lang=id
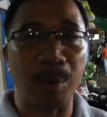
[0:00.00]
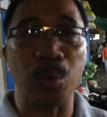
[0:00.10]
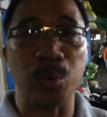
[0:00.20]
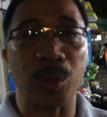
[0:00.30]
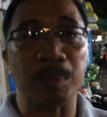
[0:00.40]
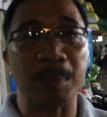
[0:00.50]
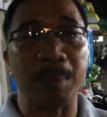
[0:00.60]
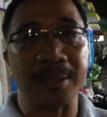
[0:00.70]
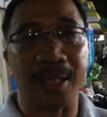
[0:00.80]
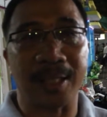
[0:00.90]
pengunjung
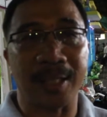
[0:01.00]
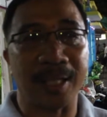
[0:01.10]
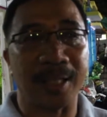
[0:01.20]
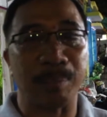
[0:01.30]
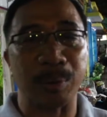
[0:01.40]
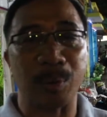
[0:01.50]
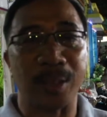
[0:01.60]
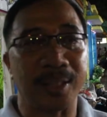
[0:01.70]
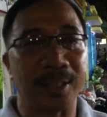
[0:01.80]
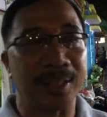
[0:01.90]
lebih banyak karena
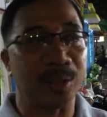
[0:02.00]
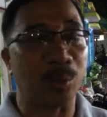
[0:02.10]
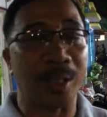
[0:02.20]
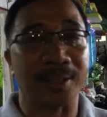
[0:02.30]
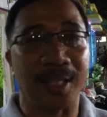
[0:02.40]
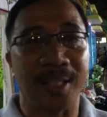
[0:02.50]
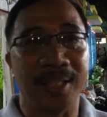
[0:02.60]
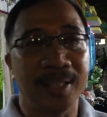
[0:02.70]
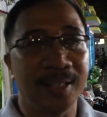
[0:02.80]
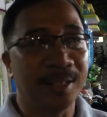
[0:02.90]
kebetulan di cuaca
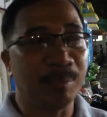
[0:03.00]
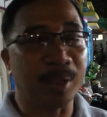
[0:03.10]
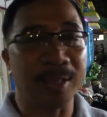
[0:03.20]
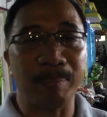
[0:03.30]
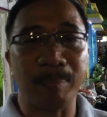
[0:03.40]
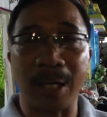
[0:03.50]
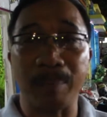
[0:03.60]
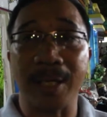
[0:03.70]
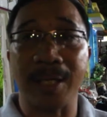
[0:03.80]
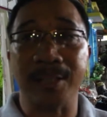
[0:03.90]
mungkin
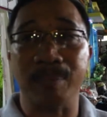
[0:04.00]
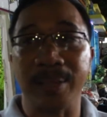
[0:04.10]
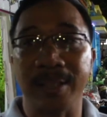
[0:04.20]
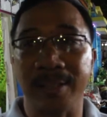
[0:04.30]
malamnya agak sepi